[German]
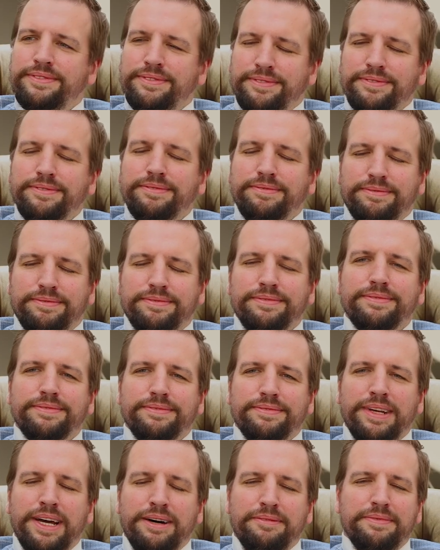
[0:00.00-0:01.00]
Mhm. So.
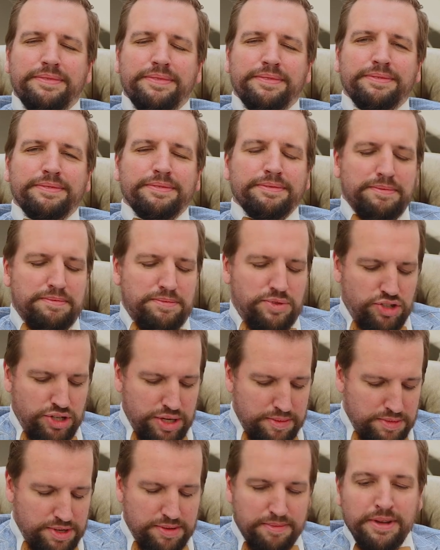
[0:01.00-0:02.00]
Ja,
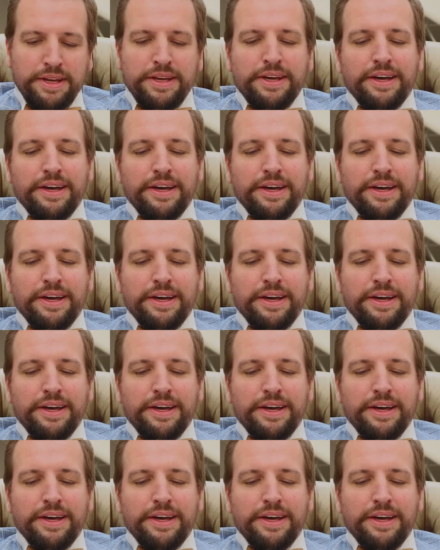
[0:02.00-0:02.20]
stimmt.